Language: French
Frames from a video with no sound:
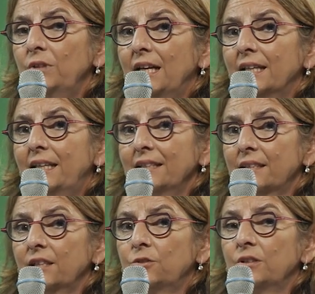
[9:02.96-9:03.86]
la caisse
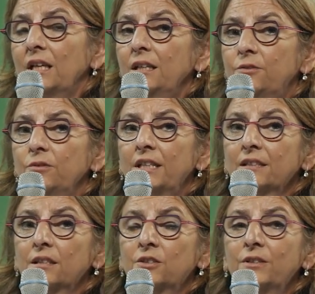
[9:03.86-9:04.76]
régionale est une
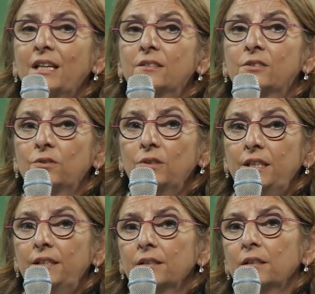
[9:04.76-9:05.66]
caisse régionale
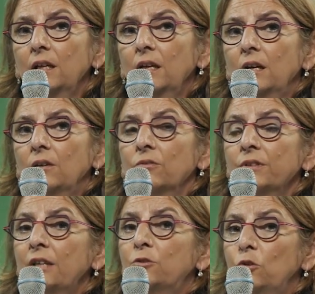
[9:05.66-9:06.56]
solide, on
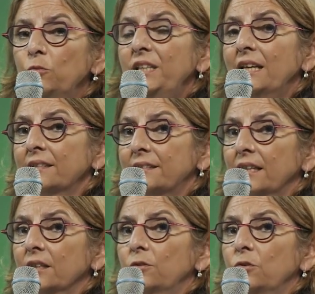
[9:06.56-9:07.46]
a 2,5 milliards
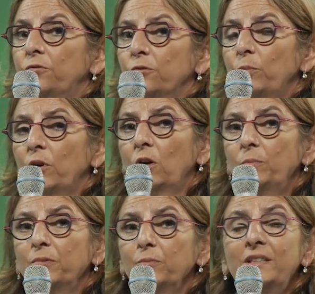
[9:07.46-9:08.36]
de fonds
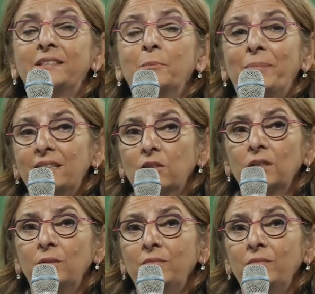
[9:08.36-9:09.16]
propres, mais ce n'est pas tant les